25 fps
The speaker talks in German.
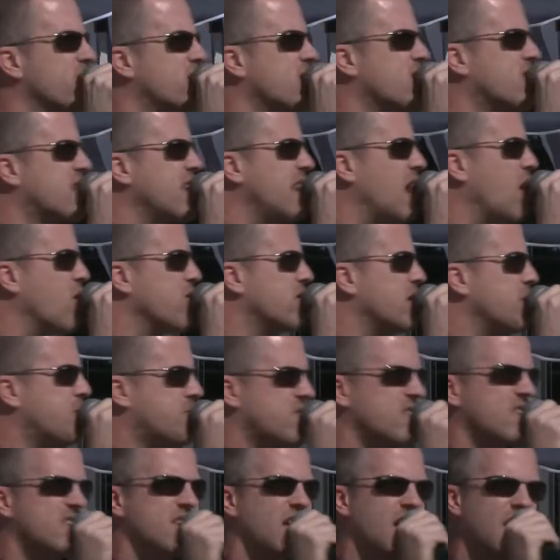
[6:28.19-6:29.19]
Es ist genau
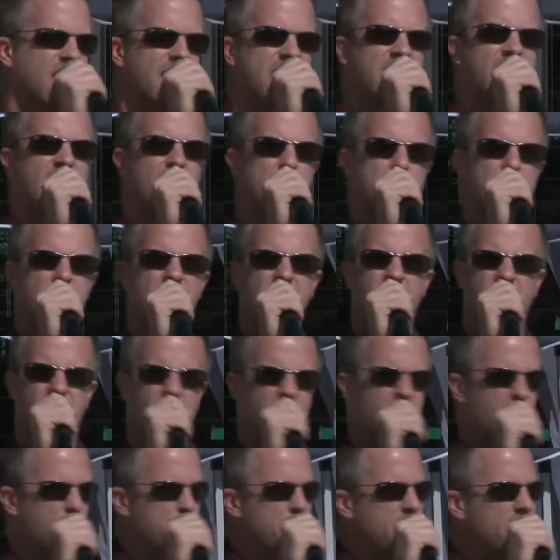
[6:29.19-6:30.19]
70 Jahre her, am, äh,
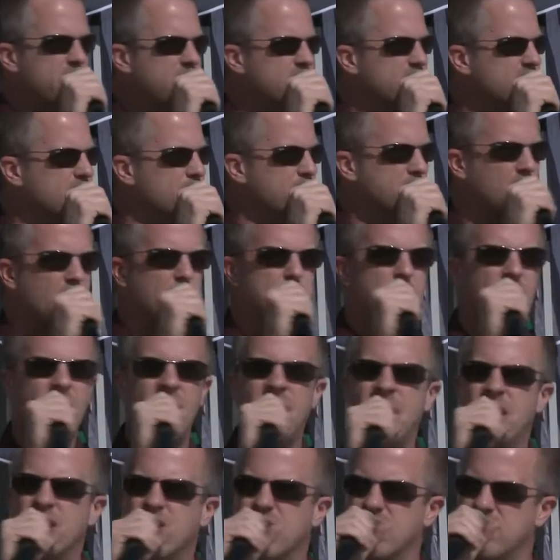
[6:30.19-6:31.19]
am 1. September,
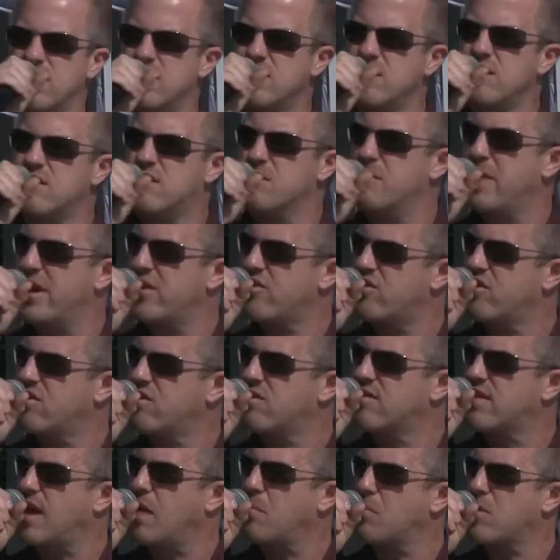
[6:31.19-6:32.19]
da sind diese Menschen
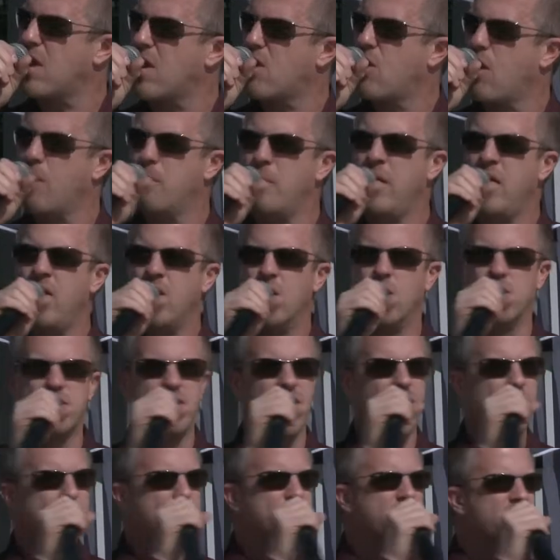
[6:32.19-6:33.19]
zusammengekommen und
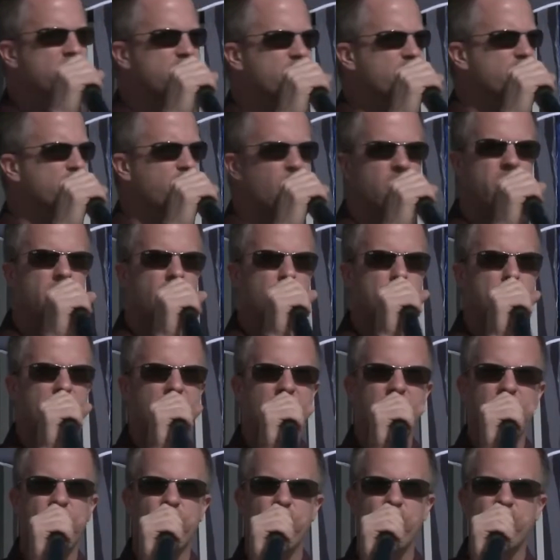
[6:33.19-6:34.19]
haben dieses
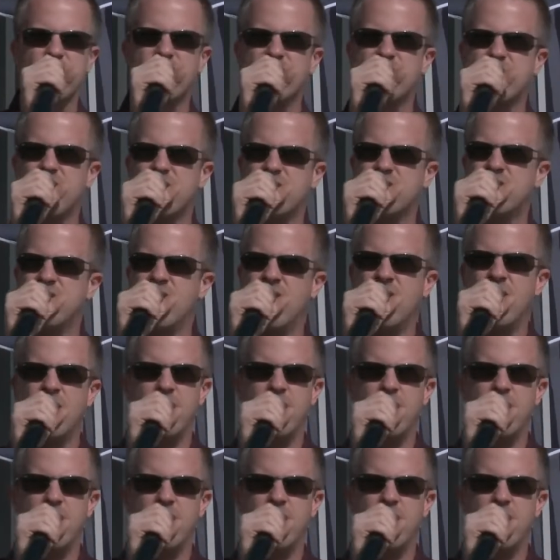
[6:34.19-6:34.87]
wunderbare Grundgesetz